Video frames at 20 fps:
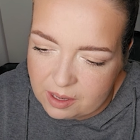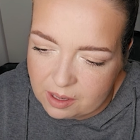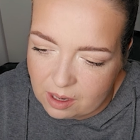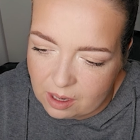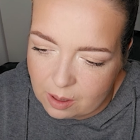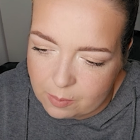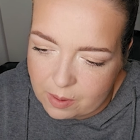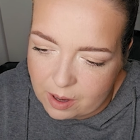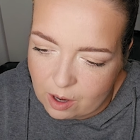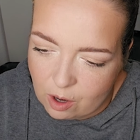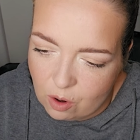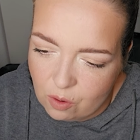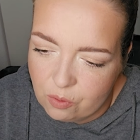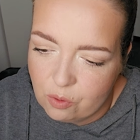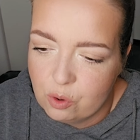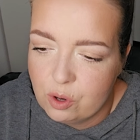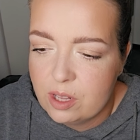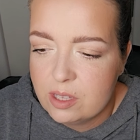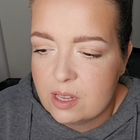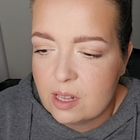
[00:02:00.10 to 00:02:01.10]
Klammer auf
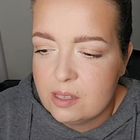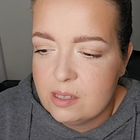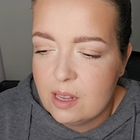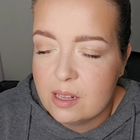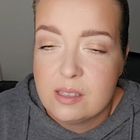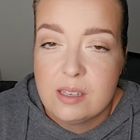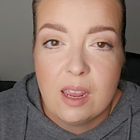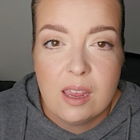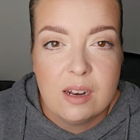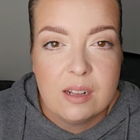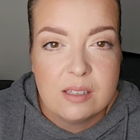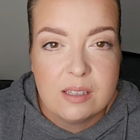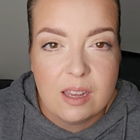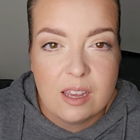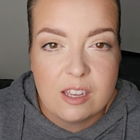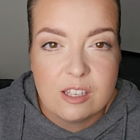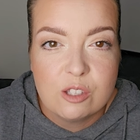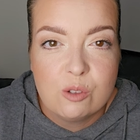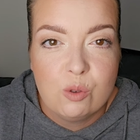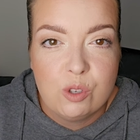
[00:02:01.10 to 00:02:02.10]
und ersetzt jetzt jedes
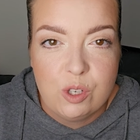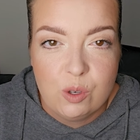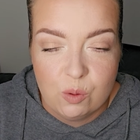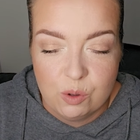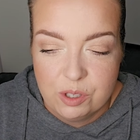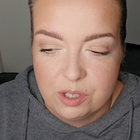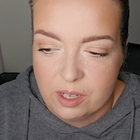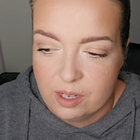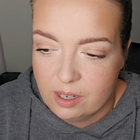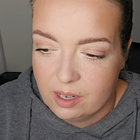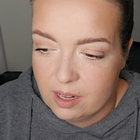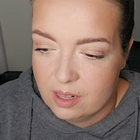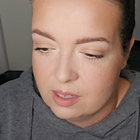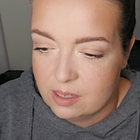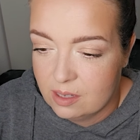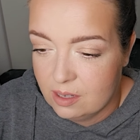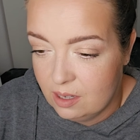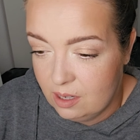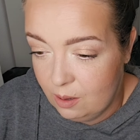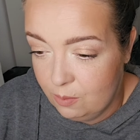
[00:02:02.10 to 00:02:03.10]
x durch die untere
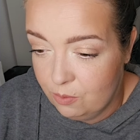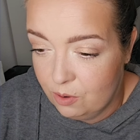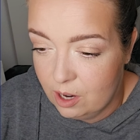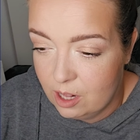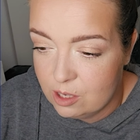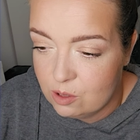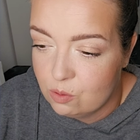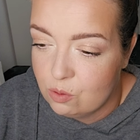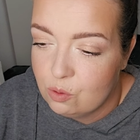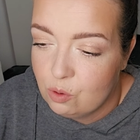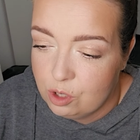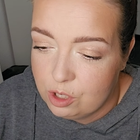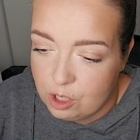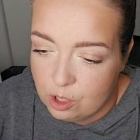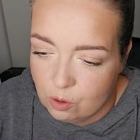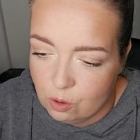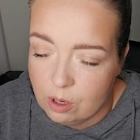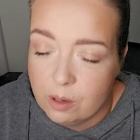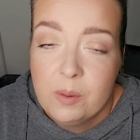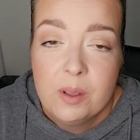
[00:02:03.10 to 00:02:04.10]
Grenze, in dem Fall also durch die
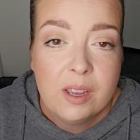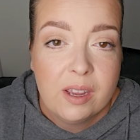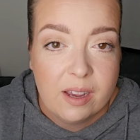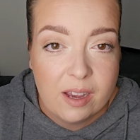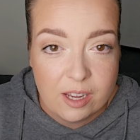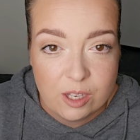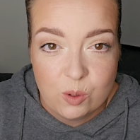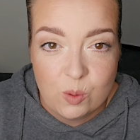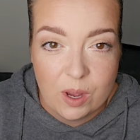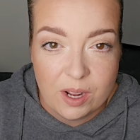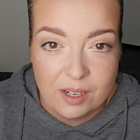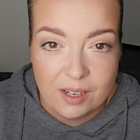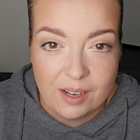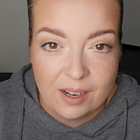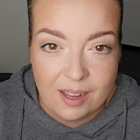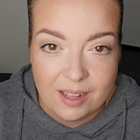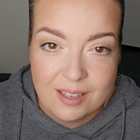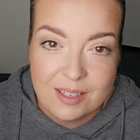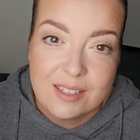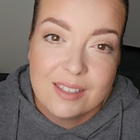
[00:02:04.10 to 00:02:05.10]
0. Hast du andere
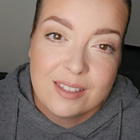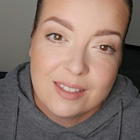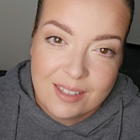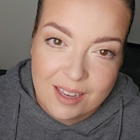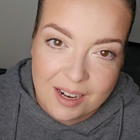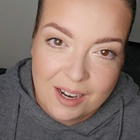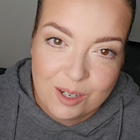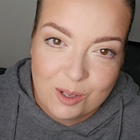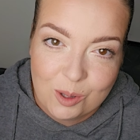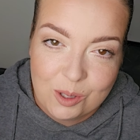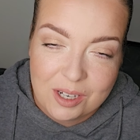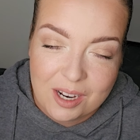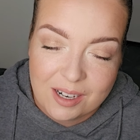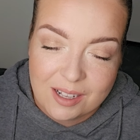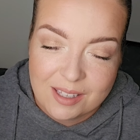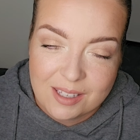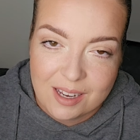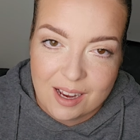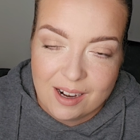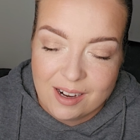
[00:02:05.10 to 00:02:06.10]
Grenzen, dann natürlich andere
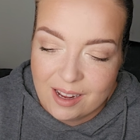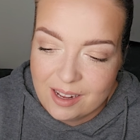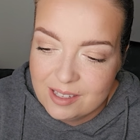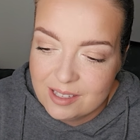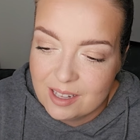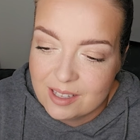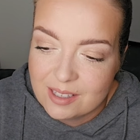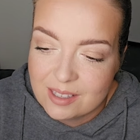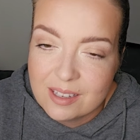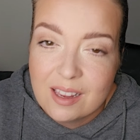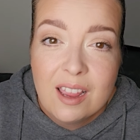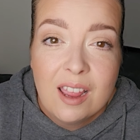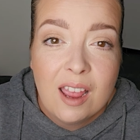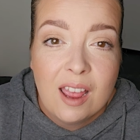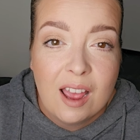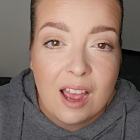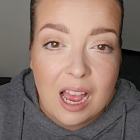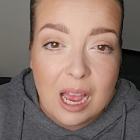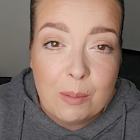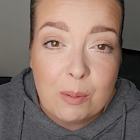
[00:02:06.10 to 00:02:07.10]
Zahlen einsetzen,
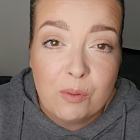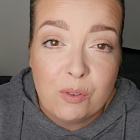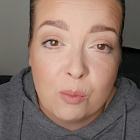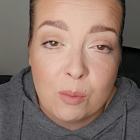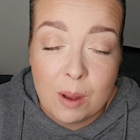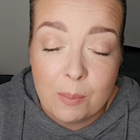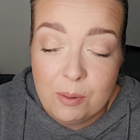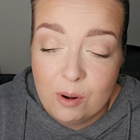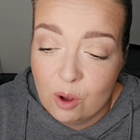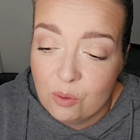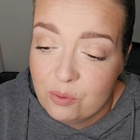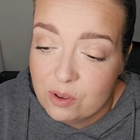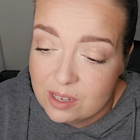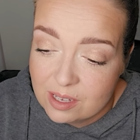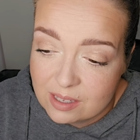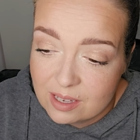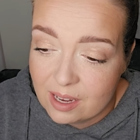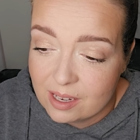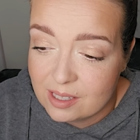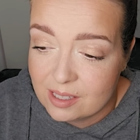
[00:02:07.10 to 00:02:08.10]
aber vom Ablauf ist
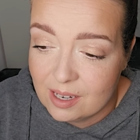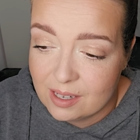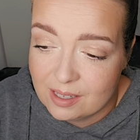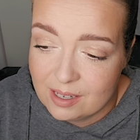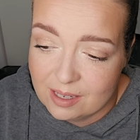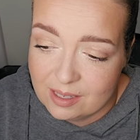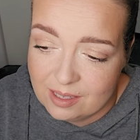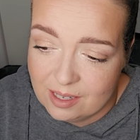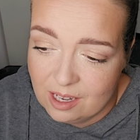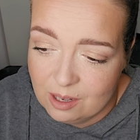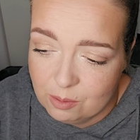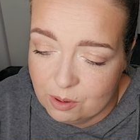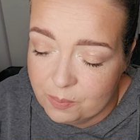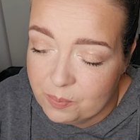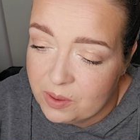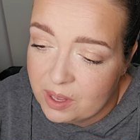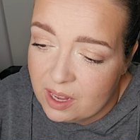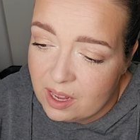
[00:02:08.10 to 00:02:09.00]
es exakt dasselbe.